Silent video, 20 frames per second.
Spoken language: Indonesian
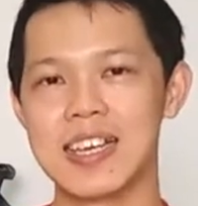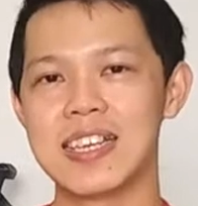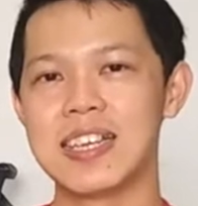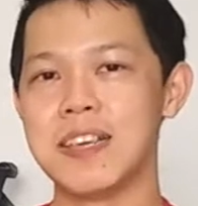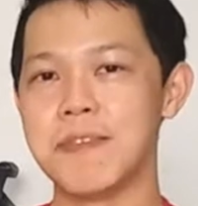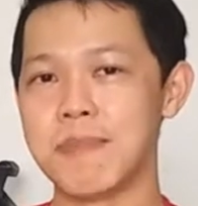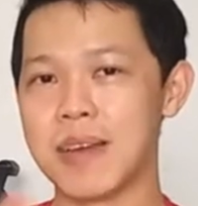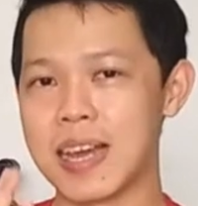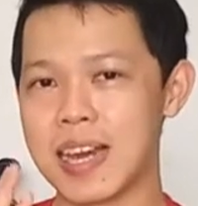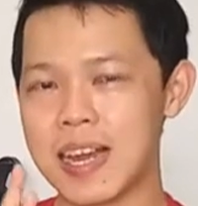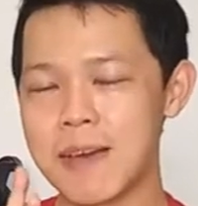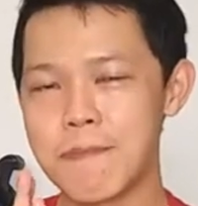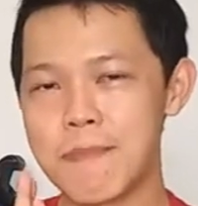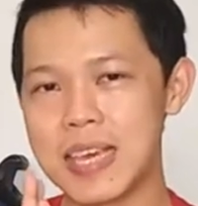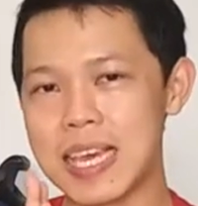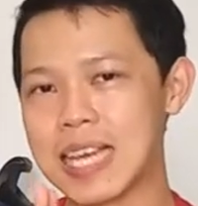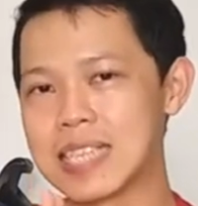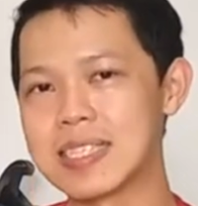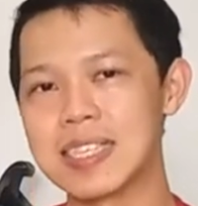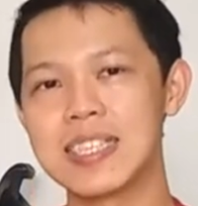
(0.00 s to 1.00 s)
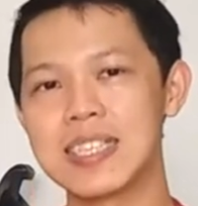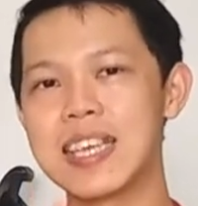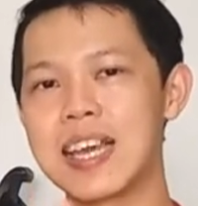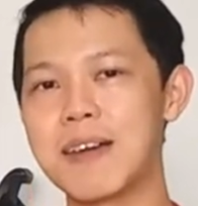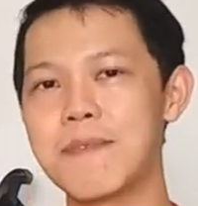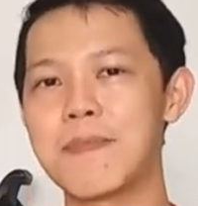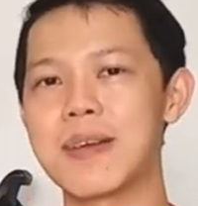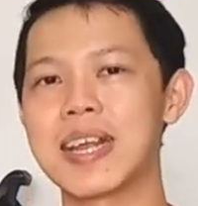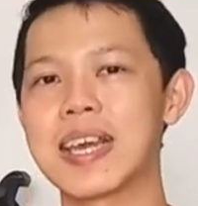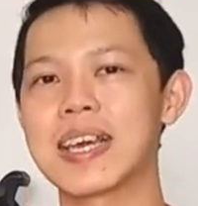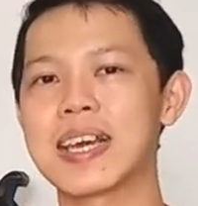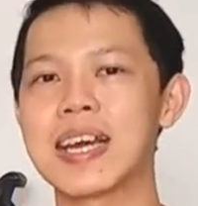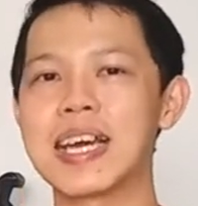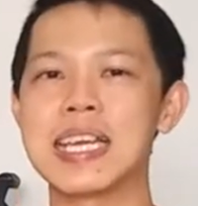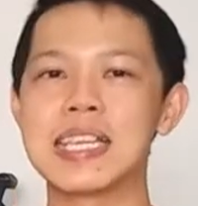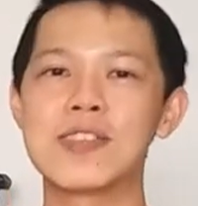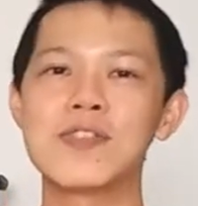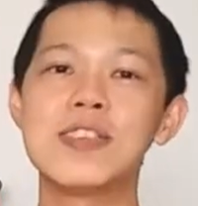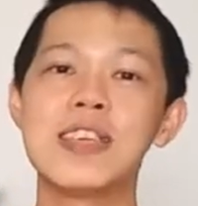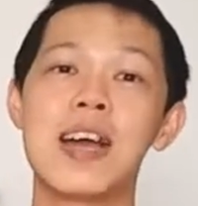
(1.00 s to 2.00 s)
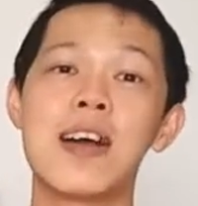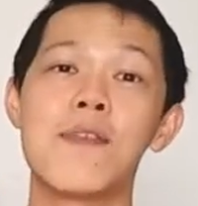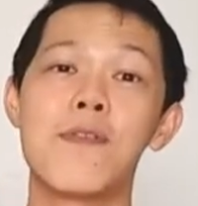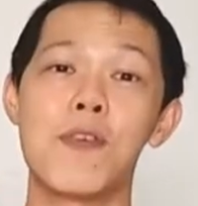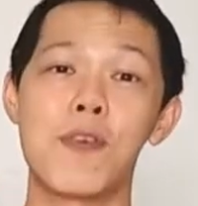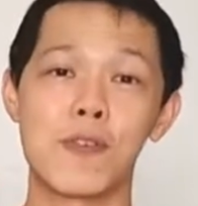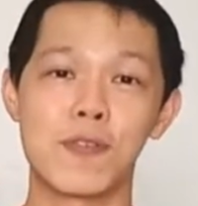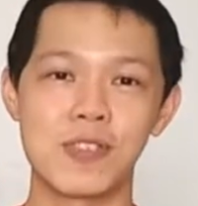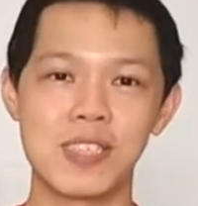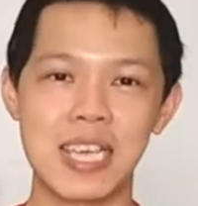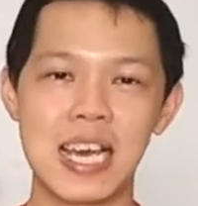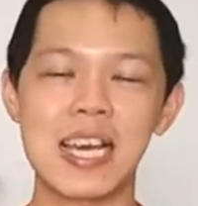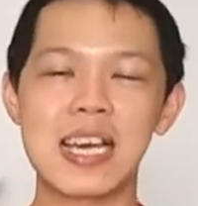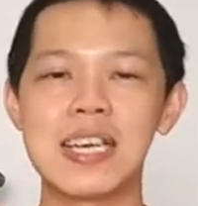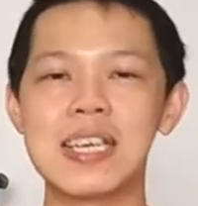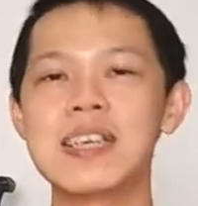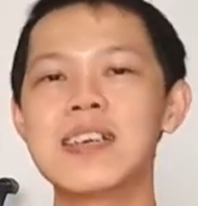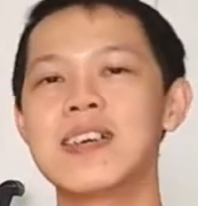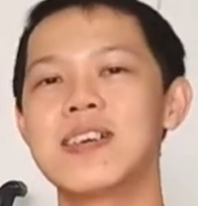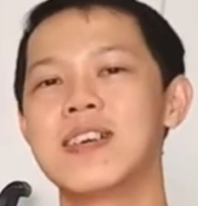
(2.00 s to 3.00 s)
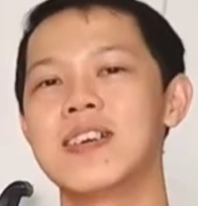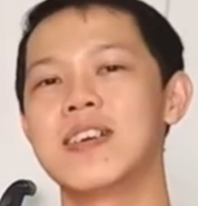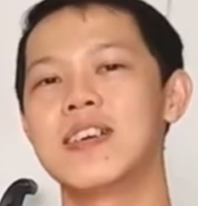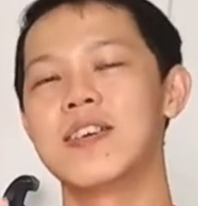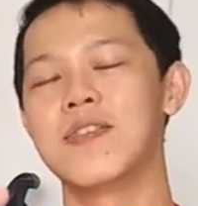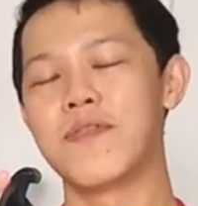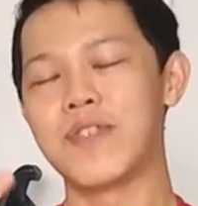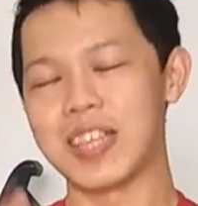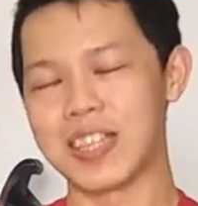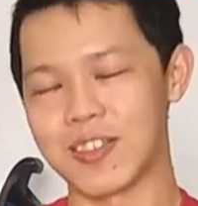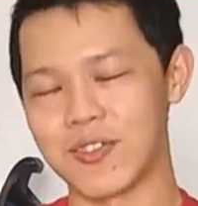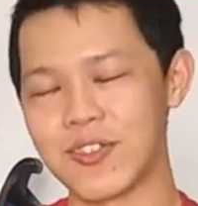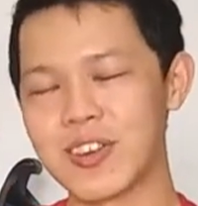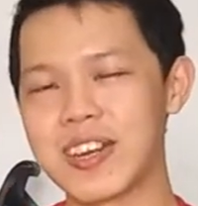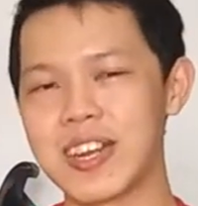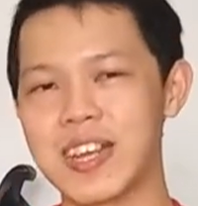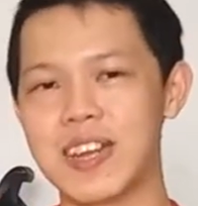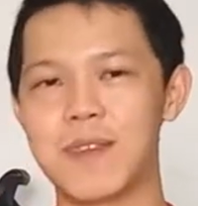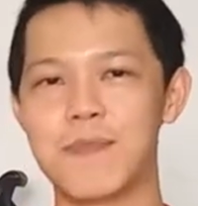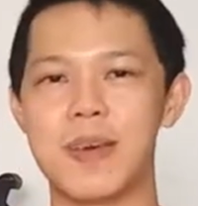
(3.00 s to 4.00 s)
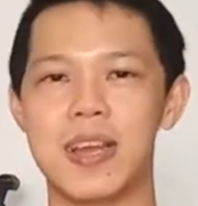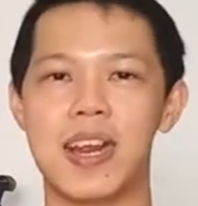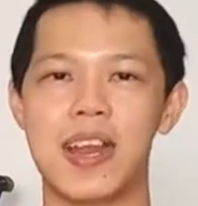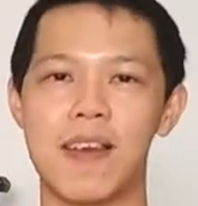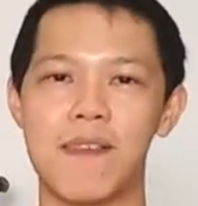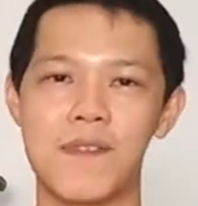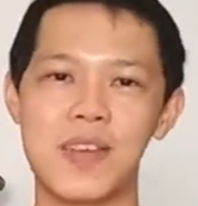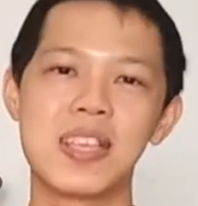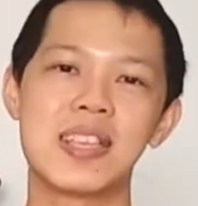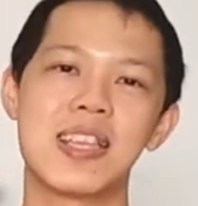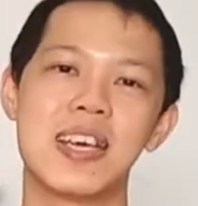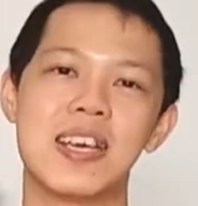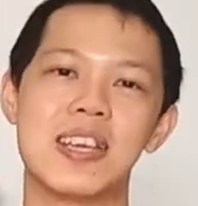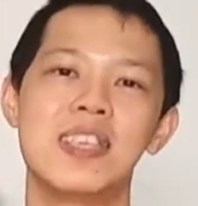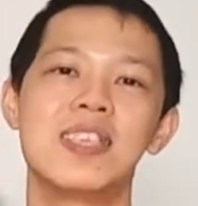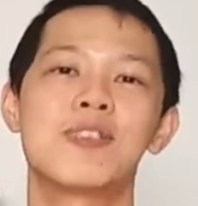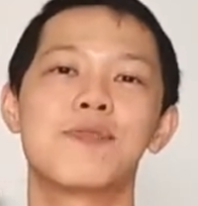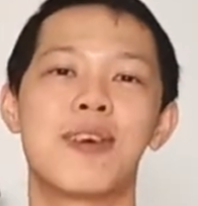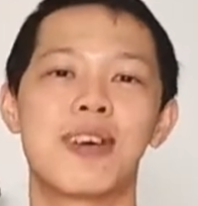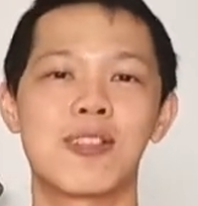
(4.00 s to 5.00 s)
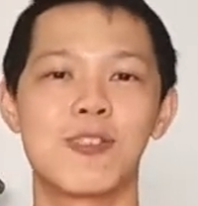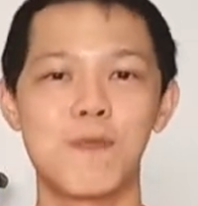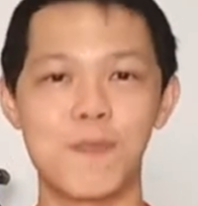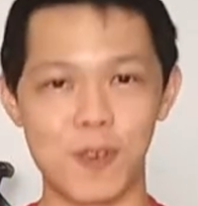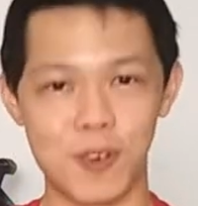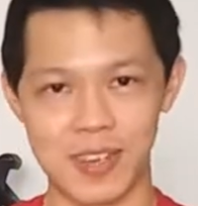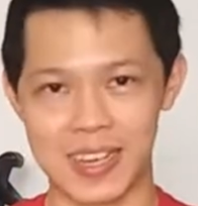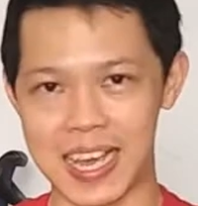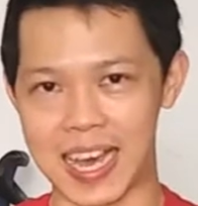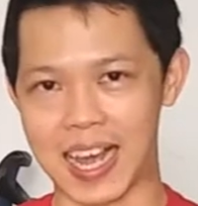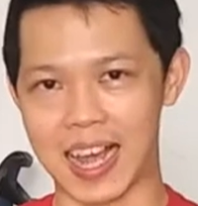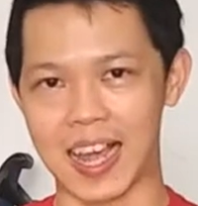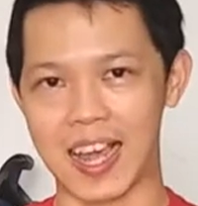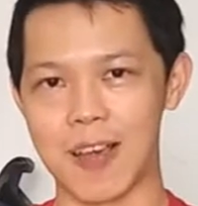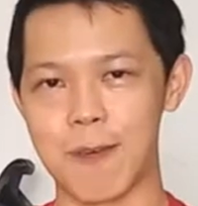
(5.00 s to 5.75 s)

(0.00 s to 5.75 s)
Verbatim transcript: di mana biasanya mereka itu yang fokusnya ke fitur dan benefit dari suatu produk.